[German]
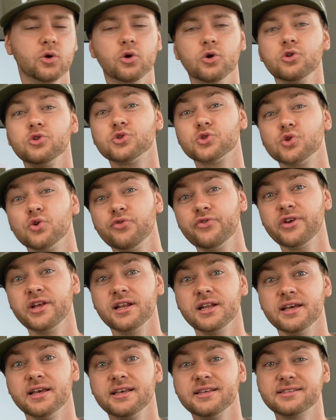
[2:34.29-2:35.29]
Und so
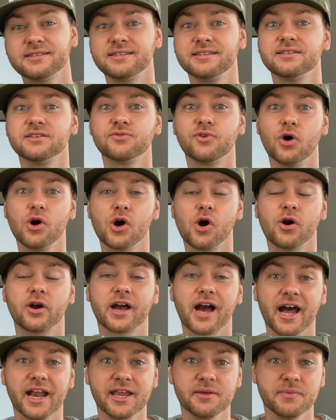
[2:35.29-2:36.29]
viel ist diese Woche auch
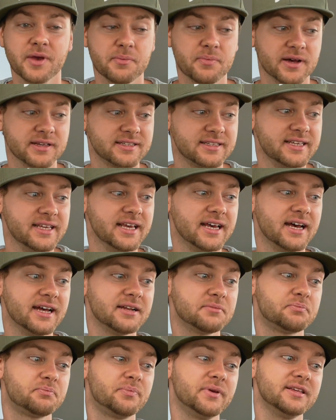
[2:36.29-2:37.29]
gar nicht mehr
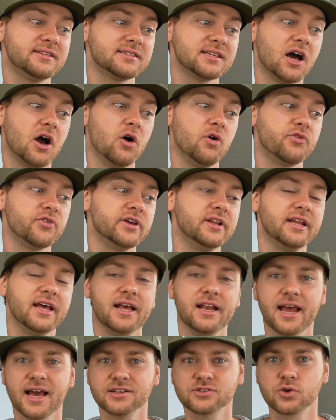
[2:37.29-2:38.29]
passiert, bis auf in der
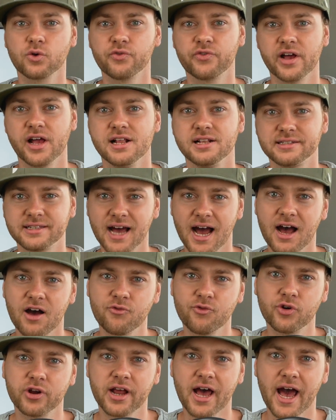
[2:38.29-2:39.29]
Elektrowelt.
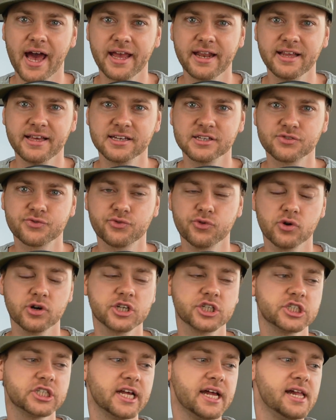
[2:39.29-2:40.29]
Da wurde einiges
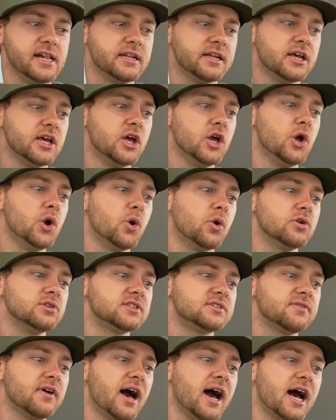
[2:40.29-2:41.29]
vorgestellt. Und
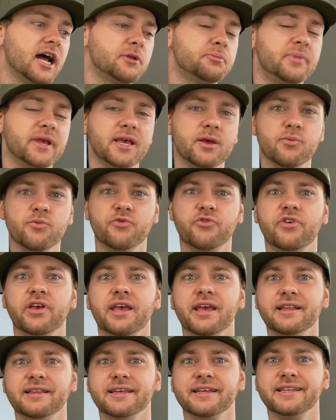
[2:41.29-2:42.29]
zwar hat
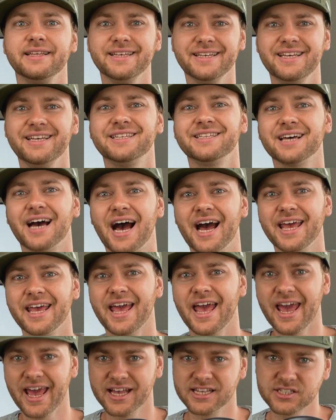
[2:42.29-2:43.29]
BMW den
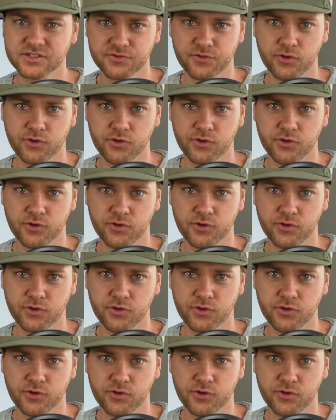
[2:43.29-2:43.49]
i3S